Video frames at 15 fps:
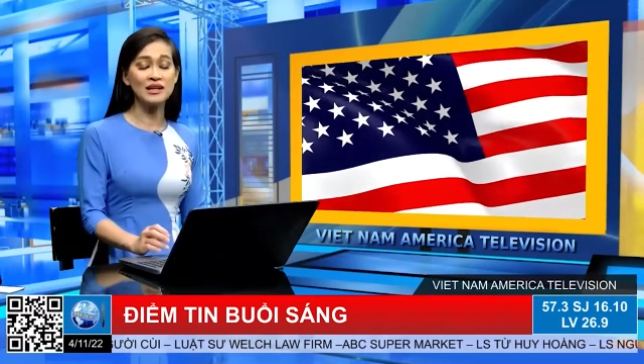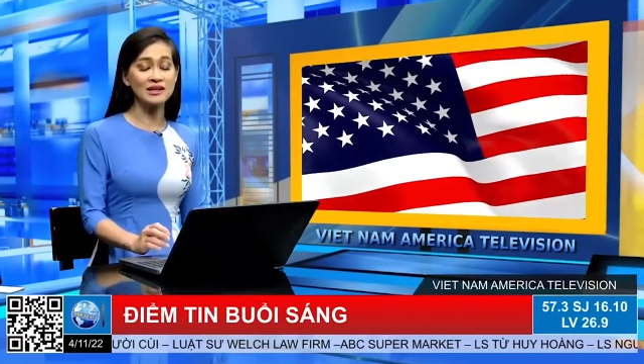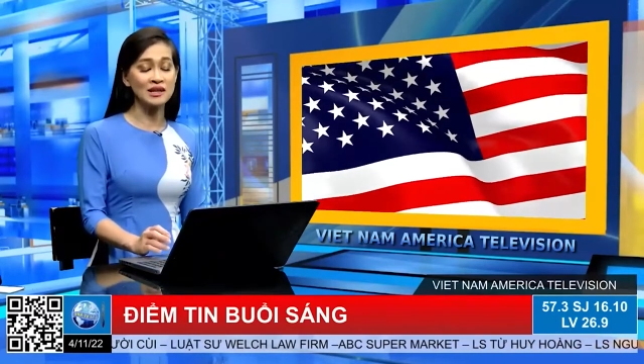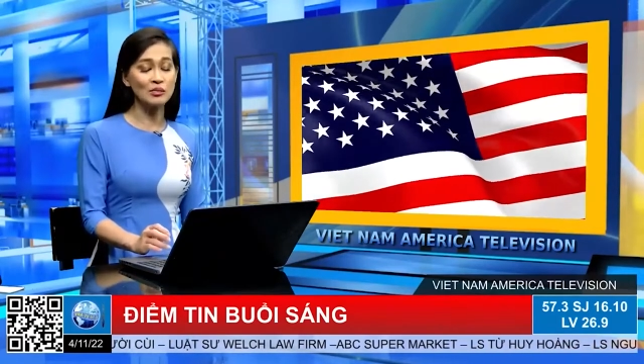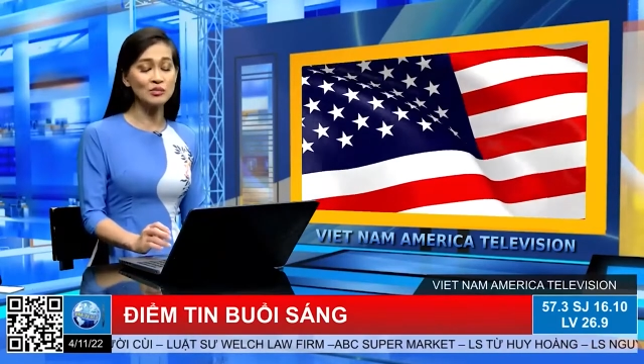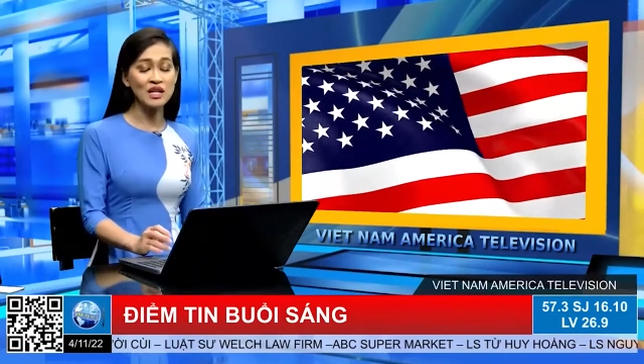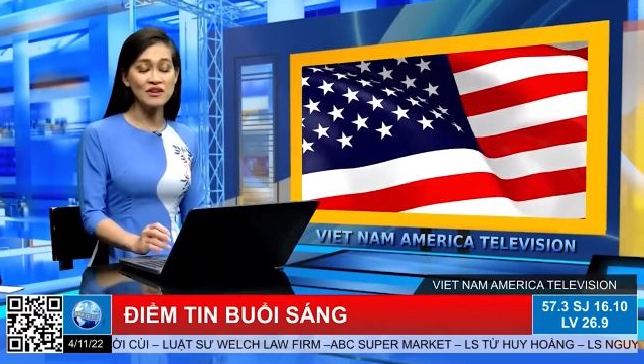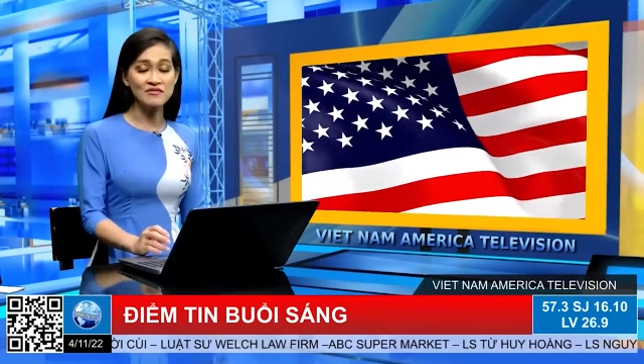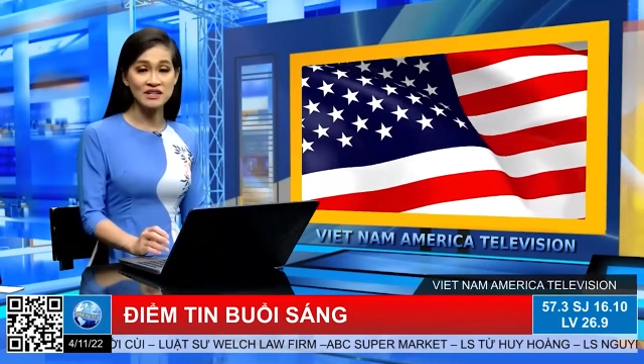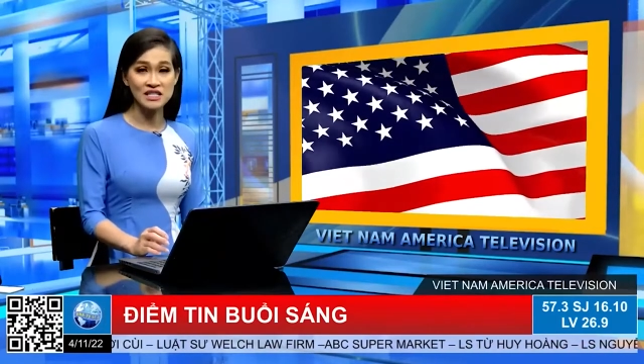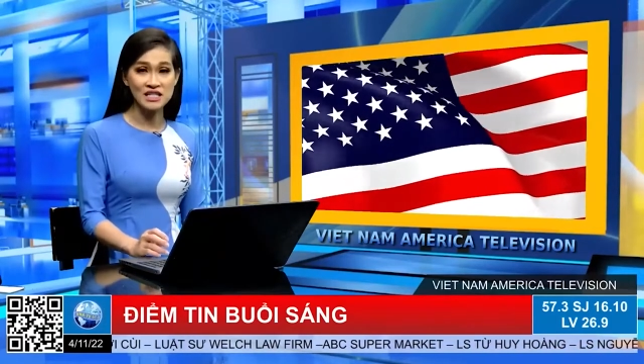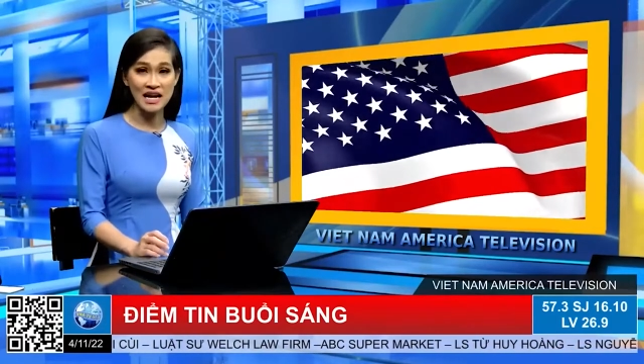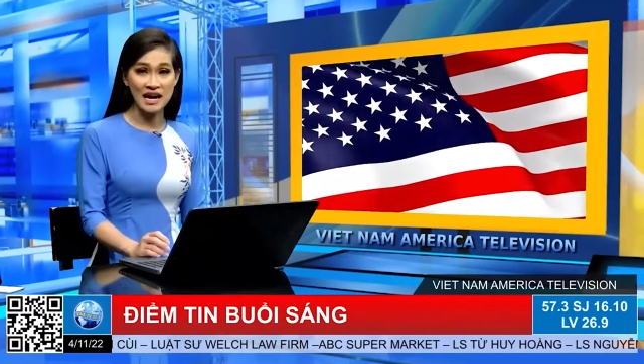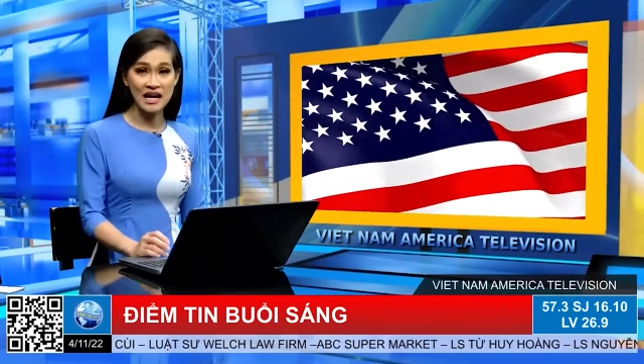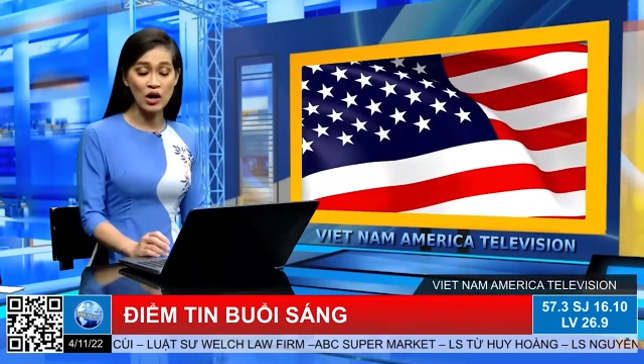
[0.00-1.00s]
công ty phải
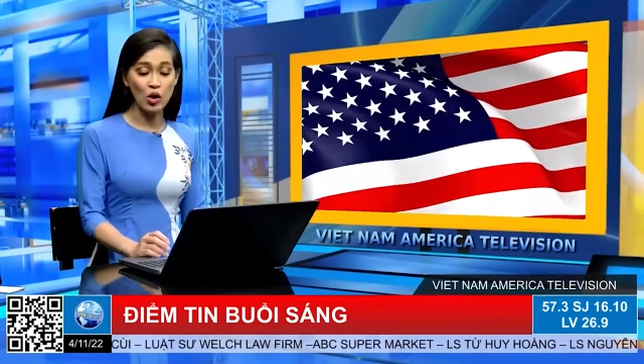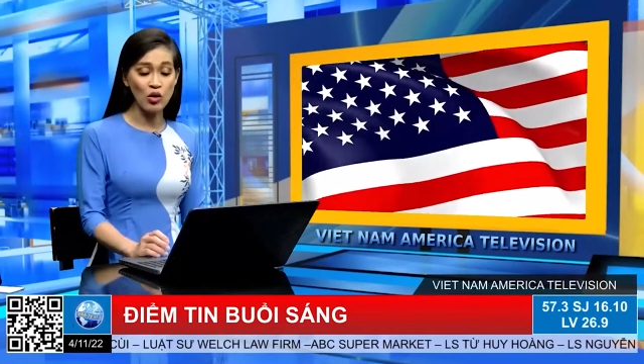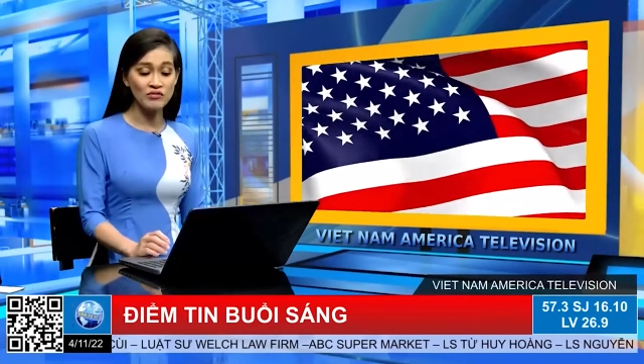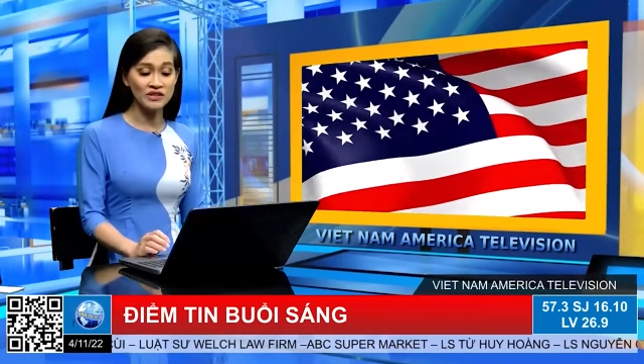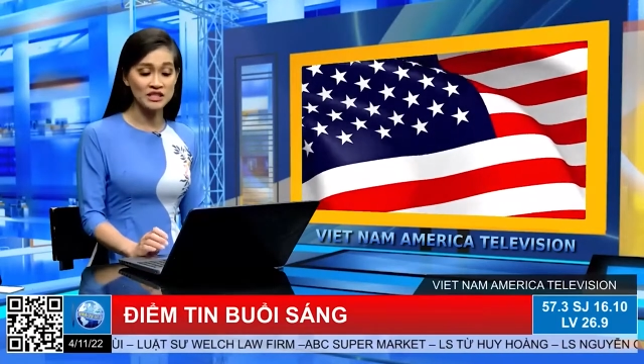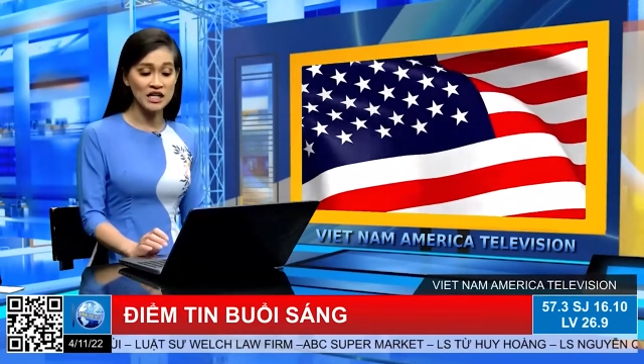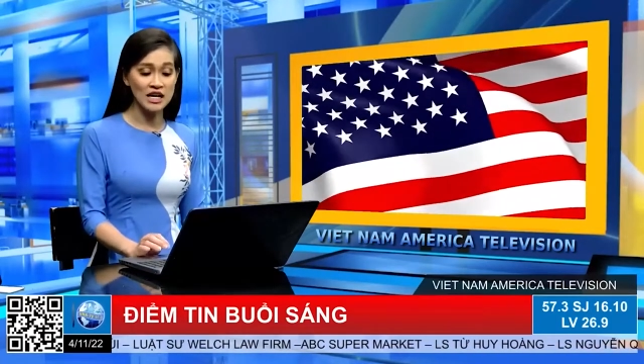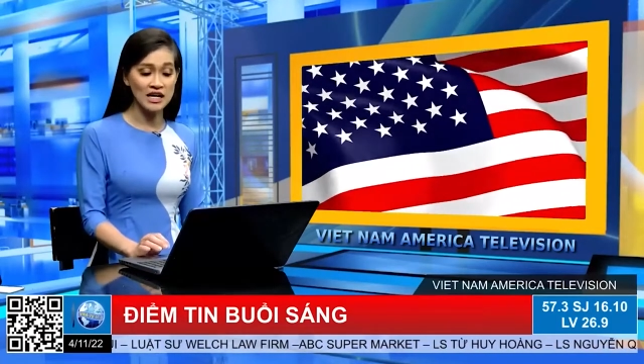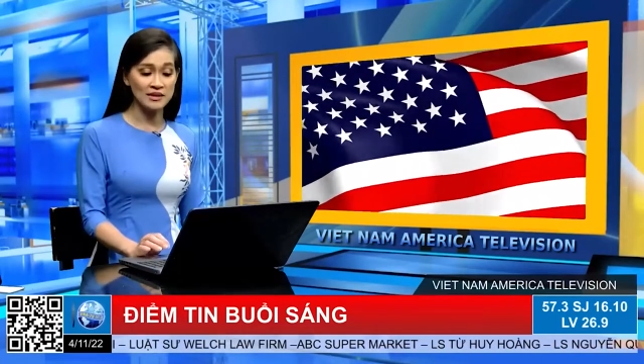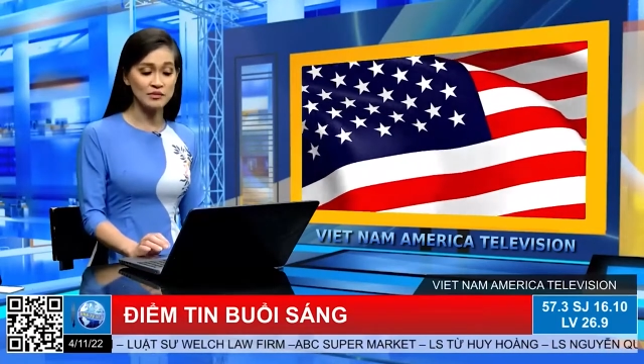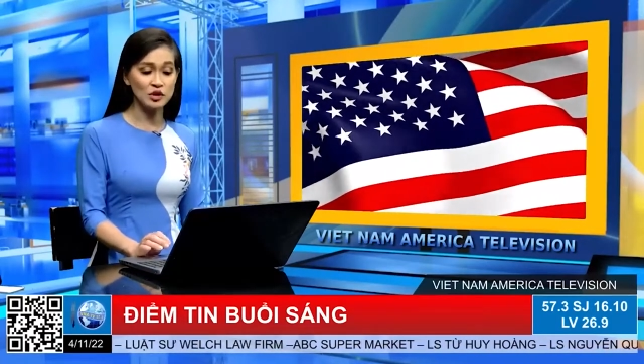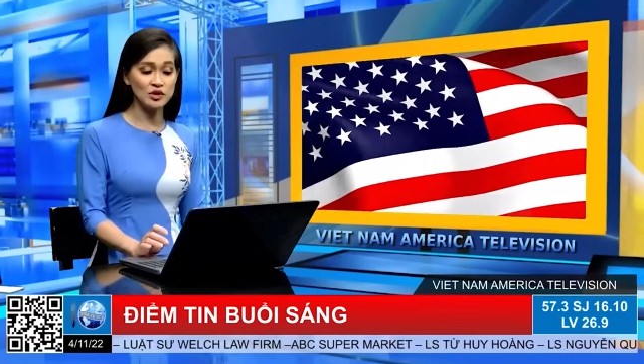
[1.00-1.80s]
trả là overtime